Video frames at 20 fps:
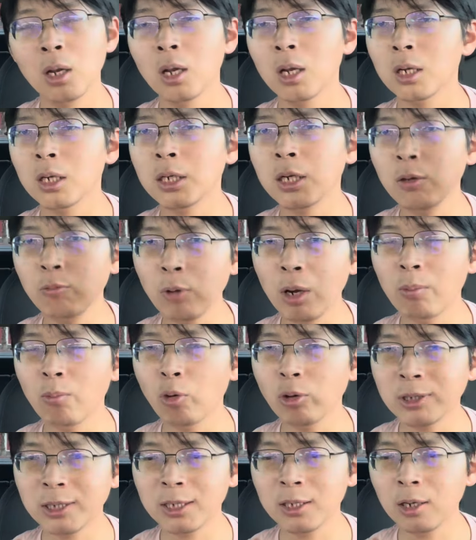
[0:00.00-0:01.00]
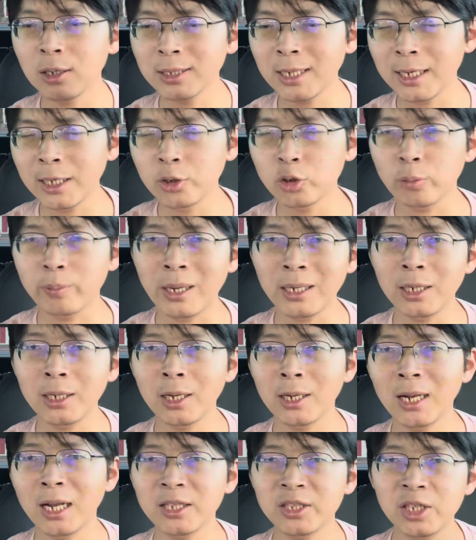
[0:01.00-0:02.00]
因为墨西哥在一九八零
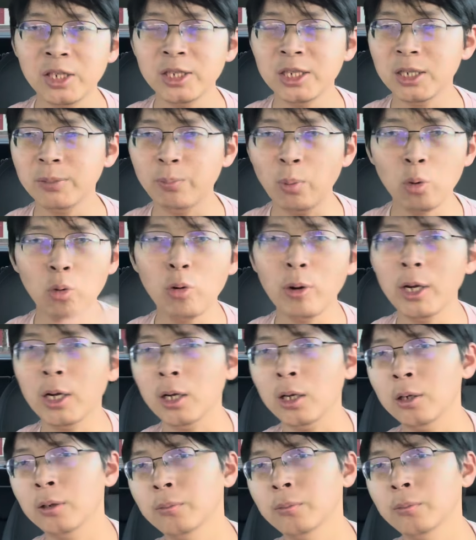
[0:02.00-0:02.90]
年代经济崩溃了，